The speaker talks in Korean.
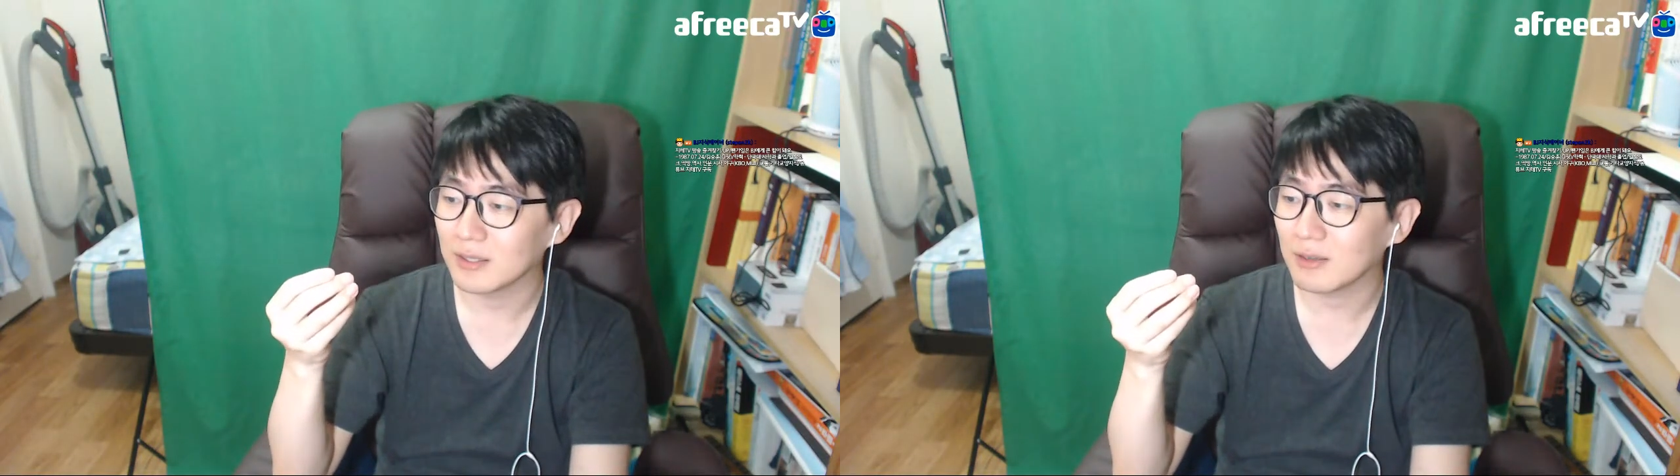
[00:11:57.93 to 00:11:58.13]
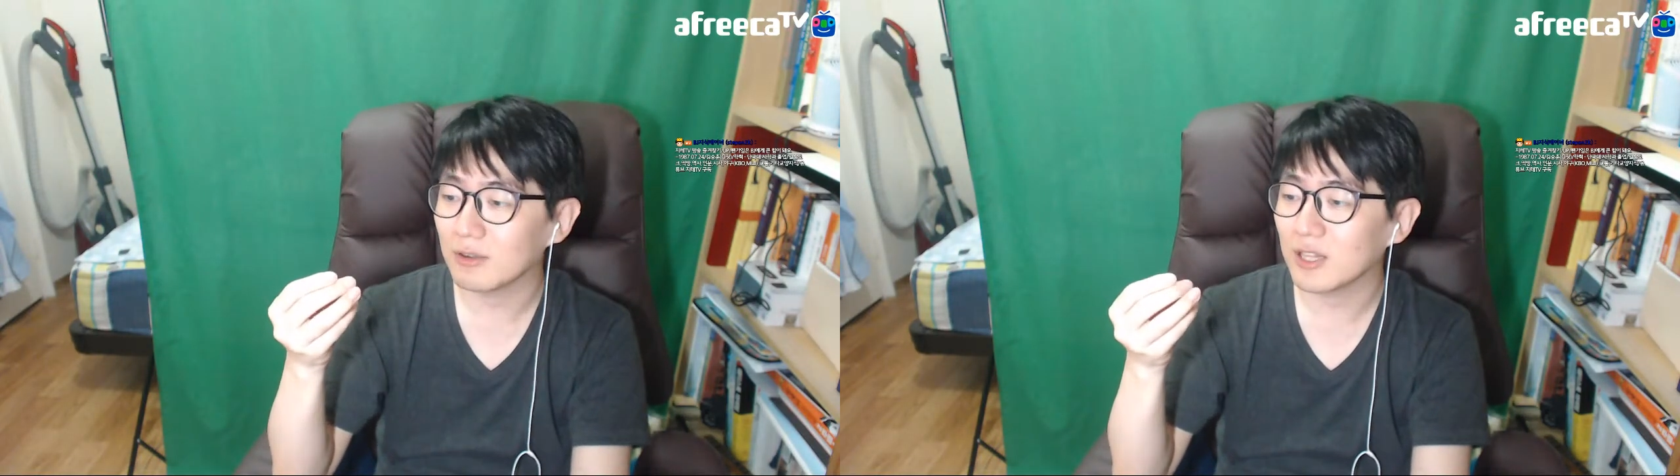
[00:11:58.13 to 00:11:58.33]

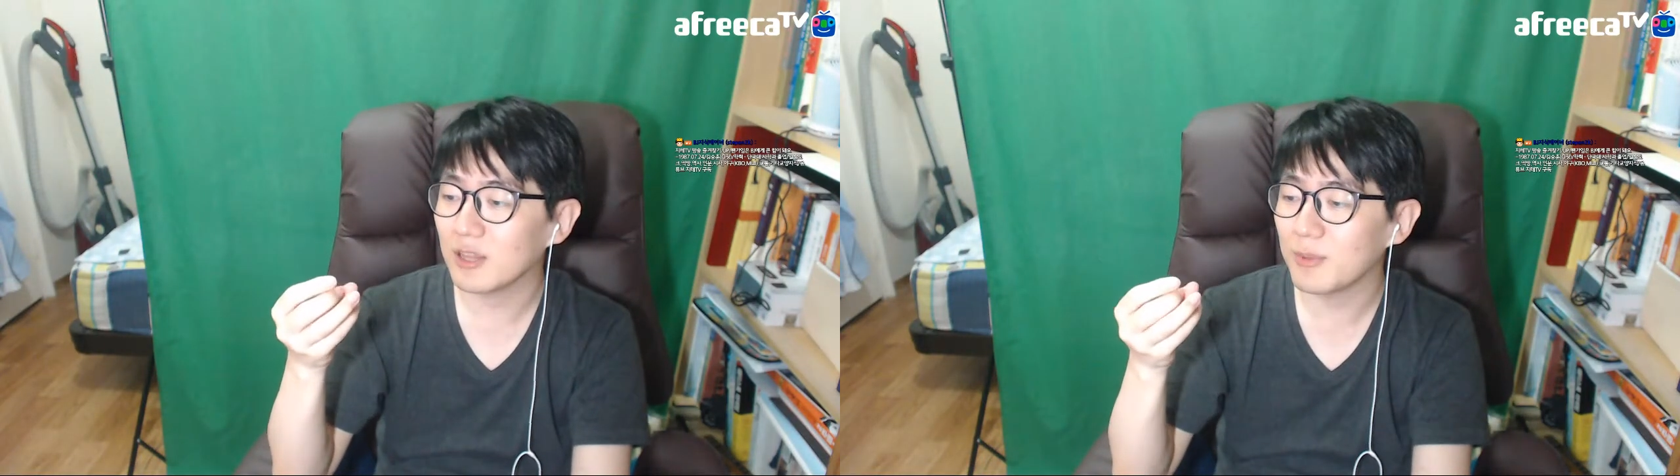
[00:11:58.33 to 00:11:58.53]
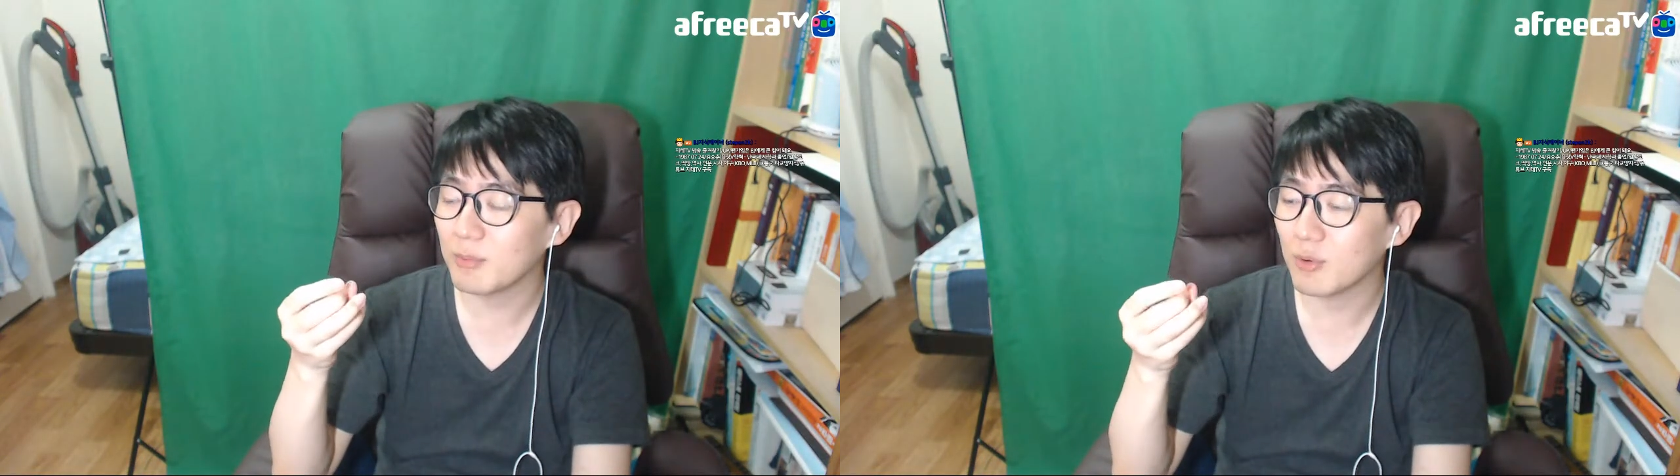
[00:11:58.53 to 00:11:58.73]
그렇게
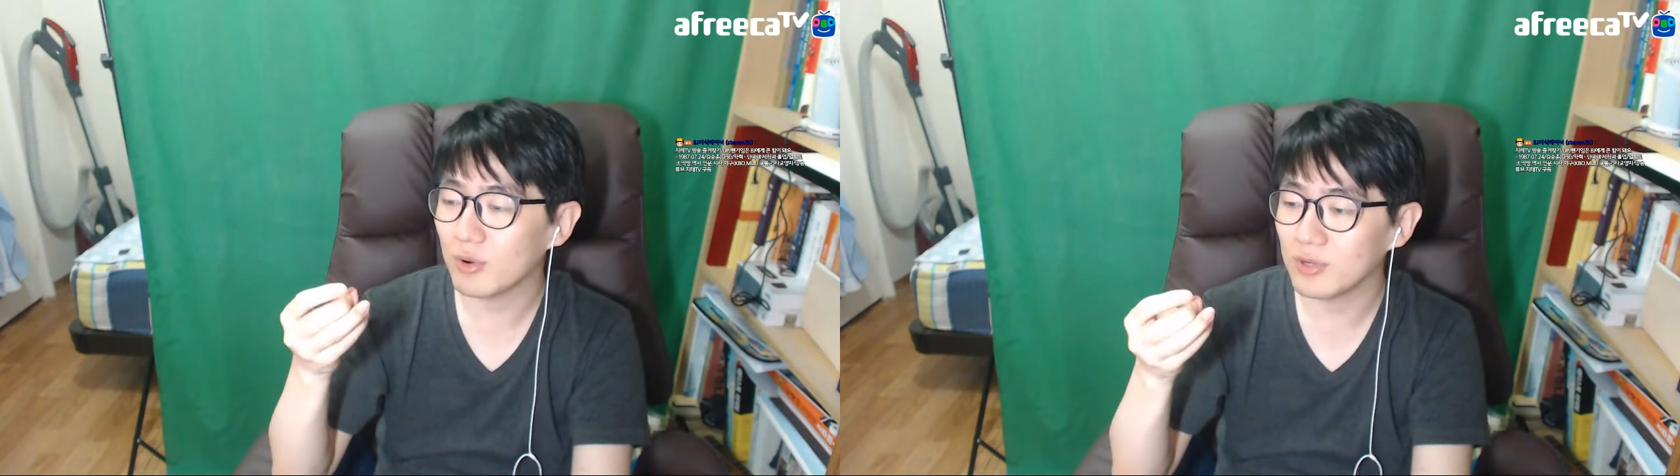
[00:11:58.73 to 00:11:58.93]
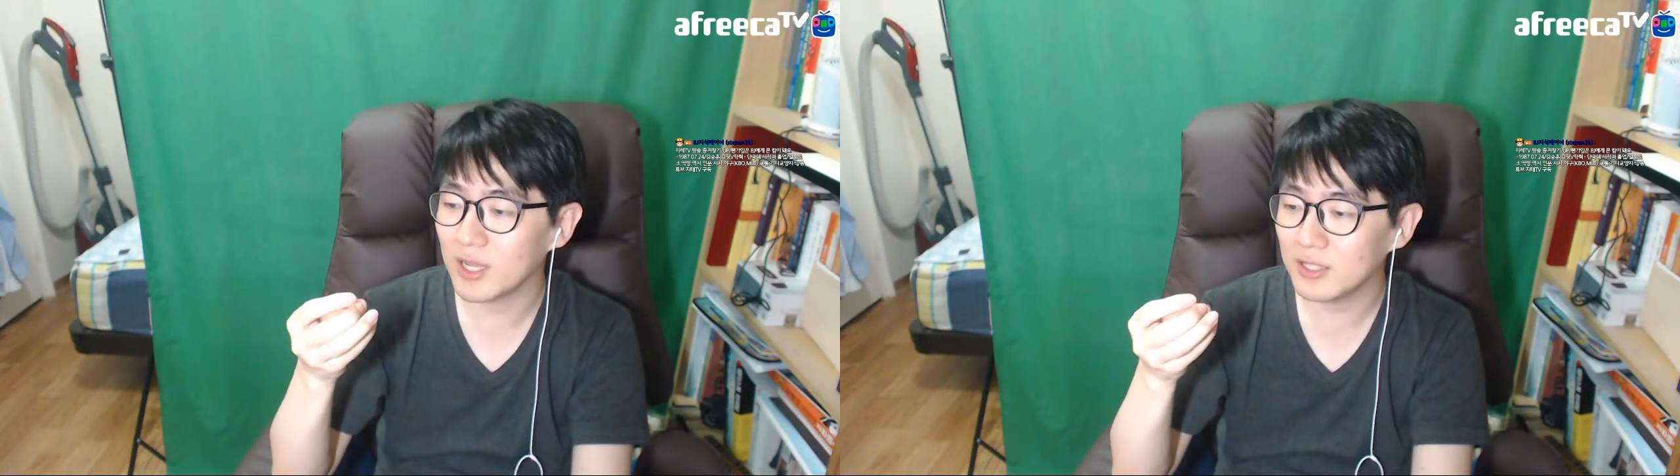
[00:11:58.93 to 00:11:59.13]
되면
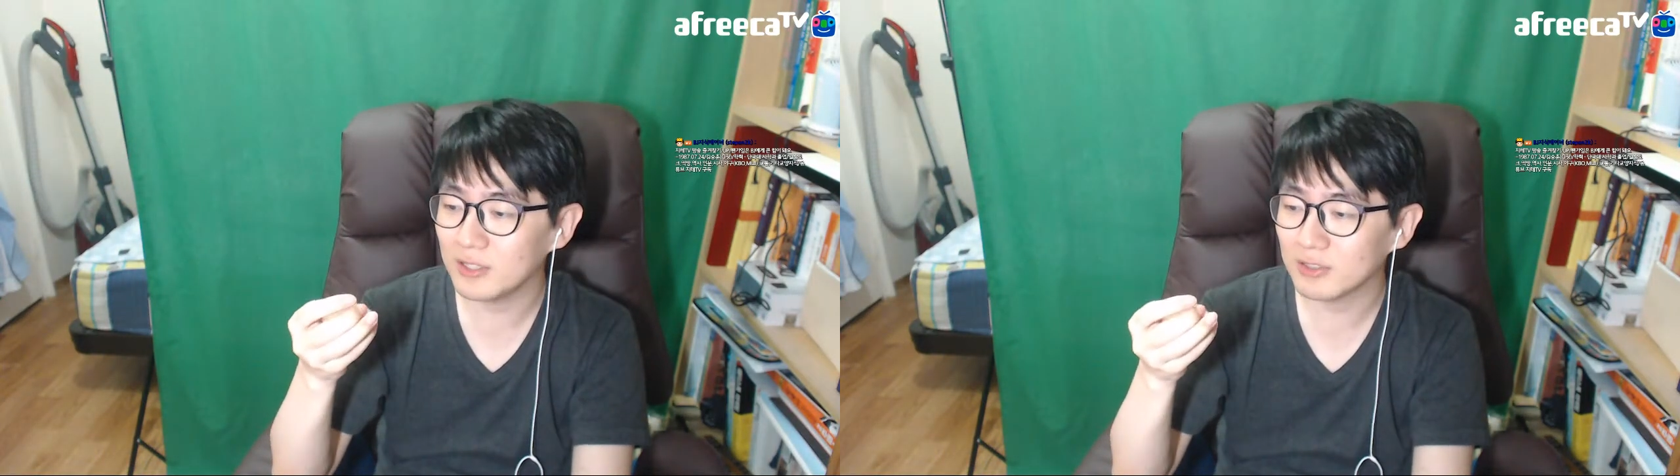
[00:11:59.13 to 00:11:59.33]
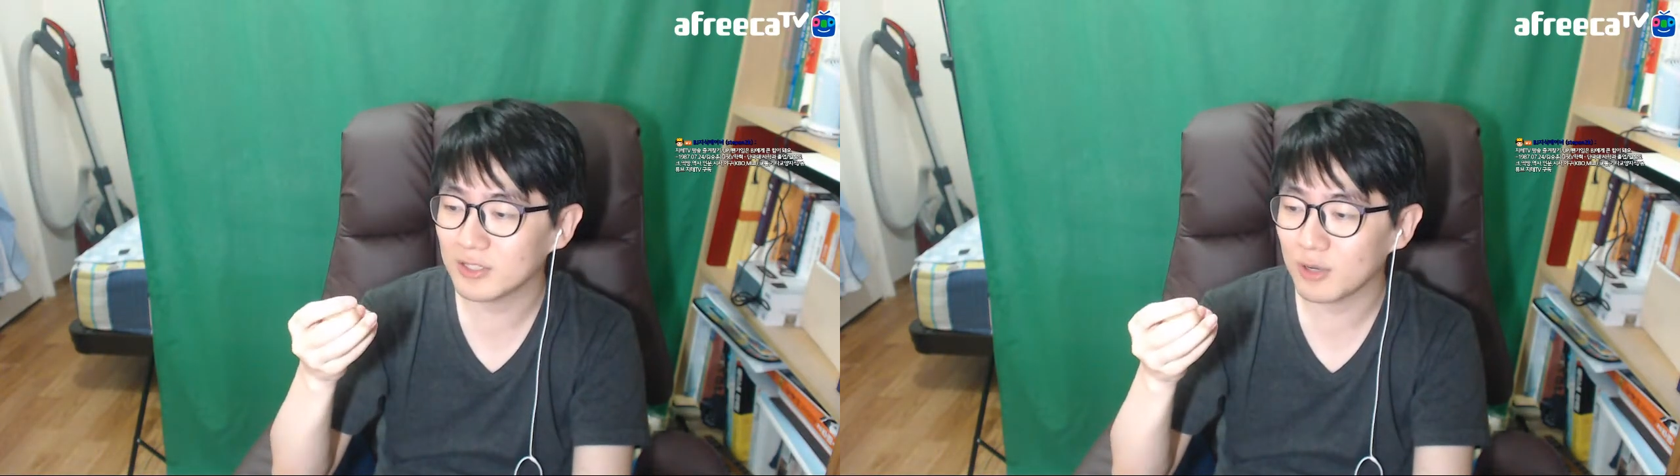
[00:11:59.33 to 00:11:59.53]
뭐
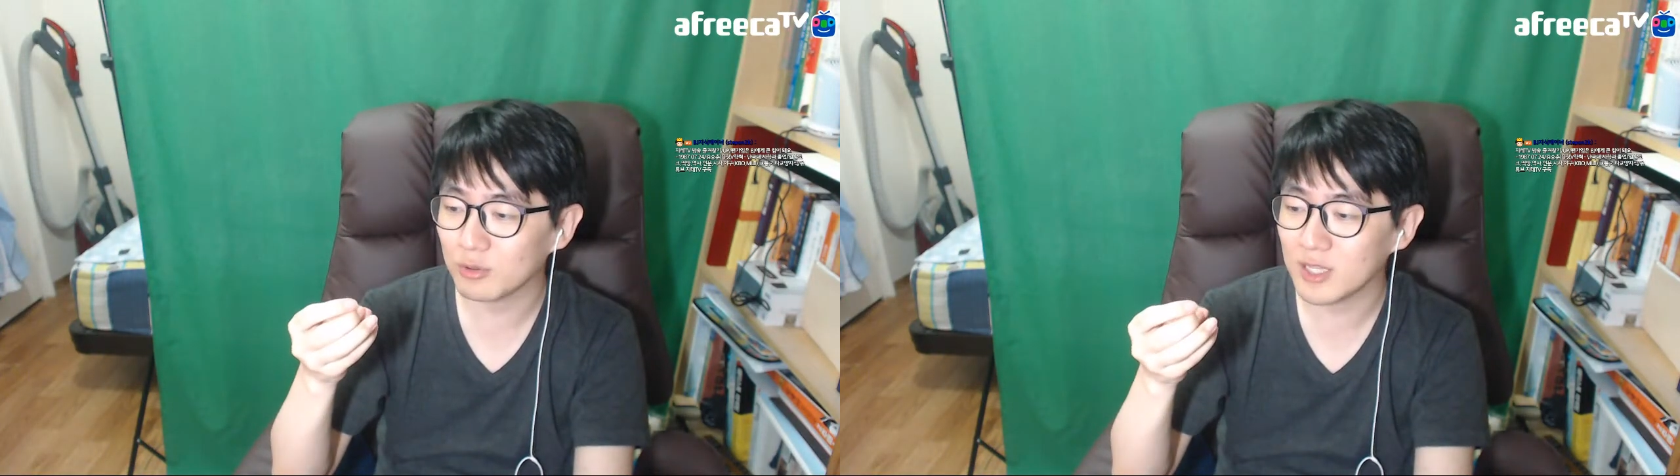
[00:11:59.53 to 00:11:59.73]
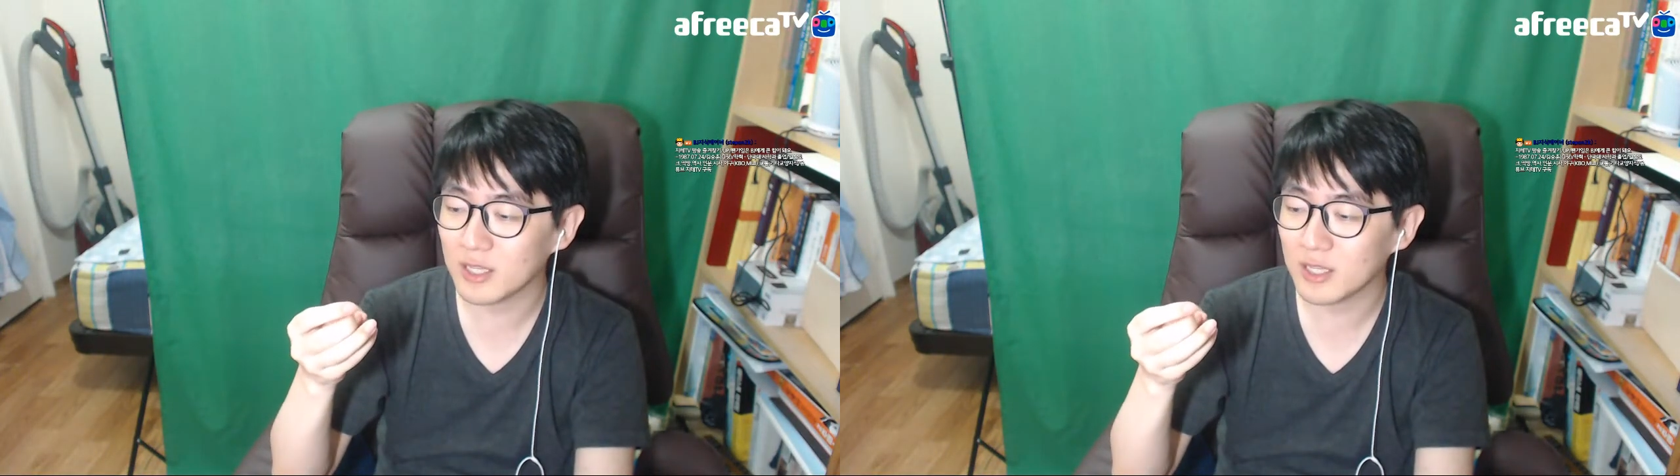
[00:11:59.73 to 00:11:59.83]
레인저스하고